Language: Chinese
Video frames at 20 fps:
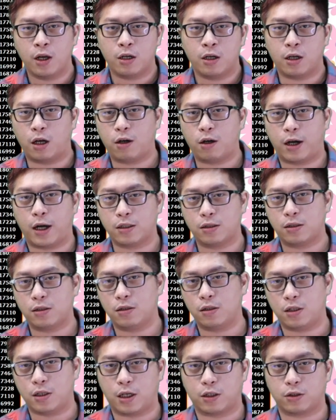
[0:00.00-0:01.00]
然后还
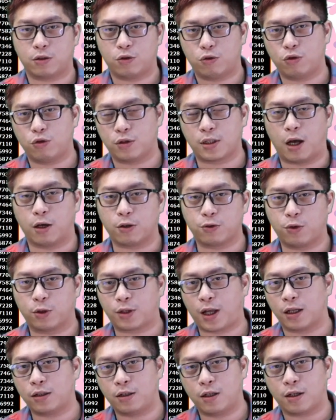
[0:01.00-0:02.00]
是一样就是去找说
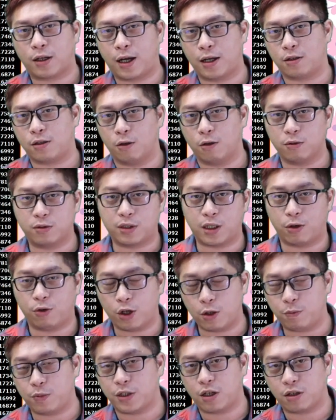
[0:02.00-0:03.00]
当天看有谁
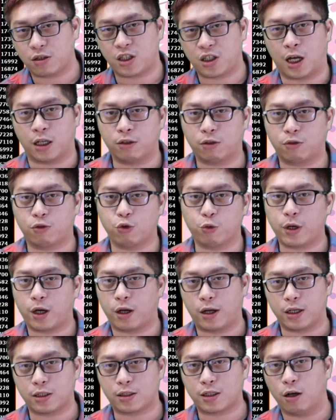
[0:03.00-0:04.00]
会比较强的股
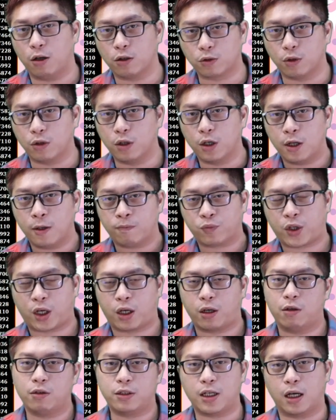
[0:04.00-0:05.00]
票来操作，大
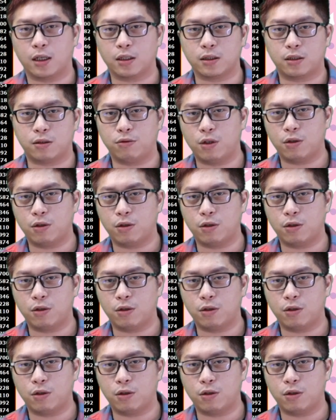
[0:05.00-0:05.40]
概就这样子。